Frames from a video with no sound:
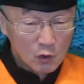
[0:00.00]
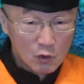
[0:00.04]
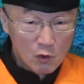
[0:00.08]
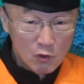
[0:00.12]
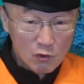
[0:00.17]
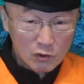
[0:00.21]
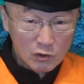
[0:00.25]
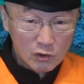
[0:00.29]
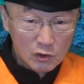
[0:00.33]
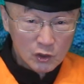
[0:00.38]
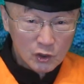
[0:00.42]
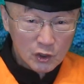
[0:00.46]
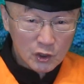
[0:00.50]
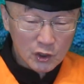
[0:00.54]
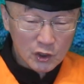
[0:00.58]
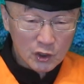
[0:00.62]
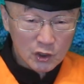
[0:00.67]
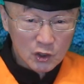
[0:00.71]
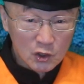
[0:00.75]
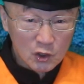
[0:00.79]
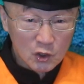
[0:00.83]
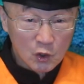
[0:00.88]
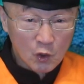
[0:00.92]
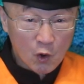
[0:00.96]
讲
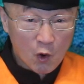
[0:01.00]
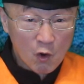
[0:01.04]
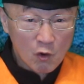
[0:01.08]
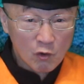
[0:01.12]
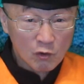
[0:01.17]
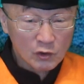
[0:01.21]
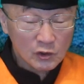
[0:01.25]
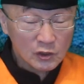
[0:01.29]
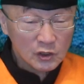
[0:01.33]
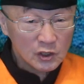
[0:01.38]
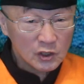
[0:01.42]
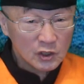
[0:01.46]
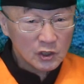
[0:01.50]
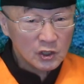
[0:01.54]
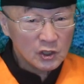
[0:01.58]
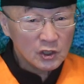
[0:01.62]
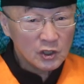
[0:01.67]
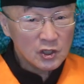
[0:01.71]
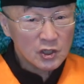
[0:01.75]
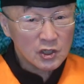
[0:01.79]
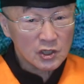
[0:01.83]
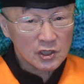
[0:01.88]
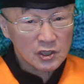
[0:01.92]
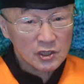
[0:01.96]
理孔第
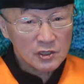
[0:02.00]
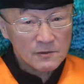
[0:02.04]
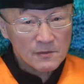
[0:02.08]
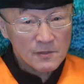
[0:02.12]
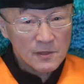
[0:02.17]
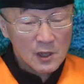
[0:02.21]
一年，